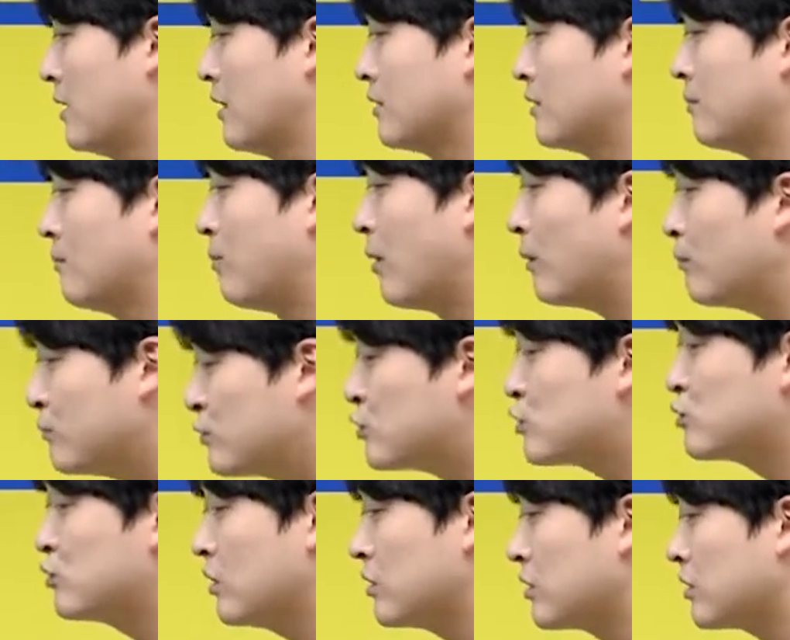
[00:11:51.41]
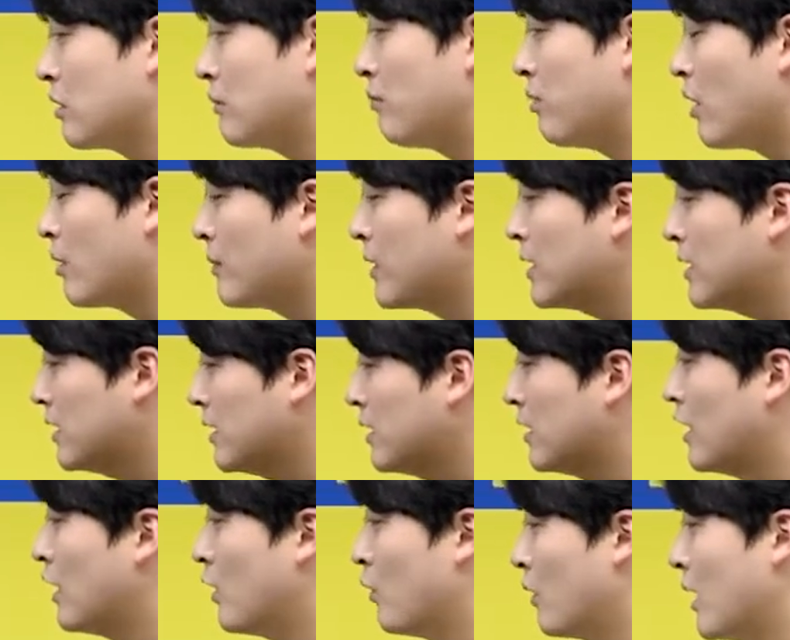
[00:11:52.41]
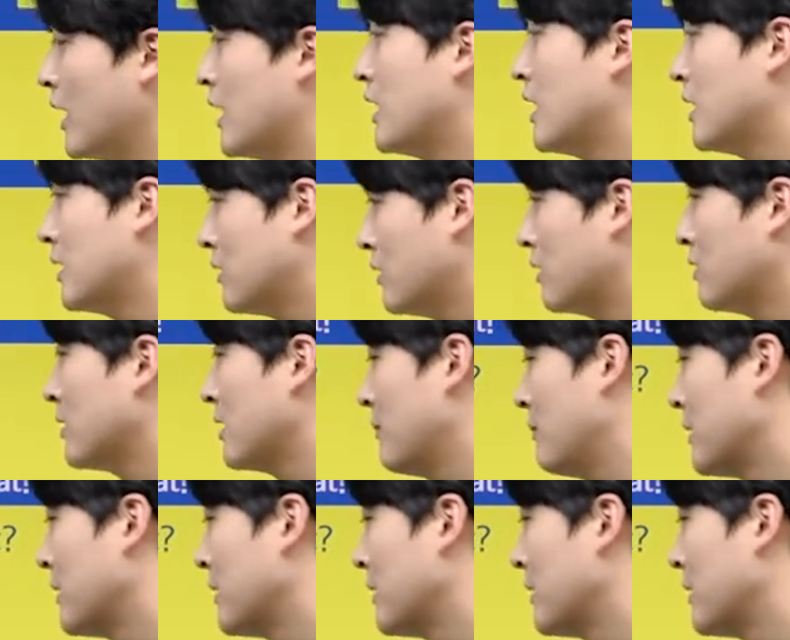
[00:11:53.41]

어떤 범주, 어떤 그런 범위를 확인한 것 이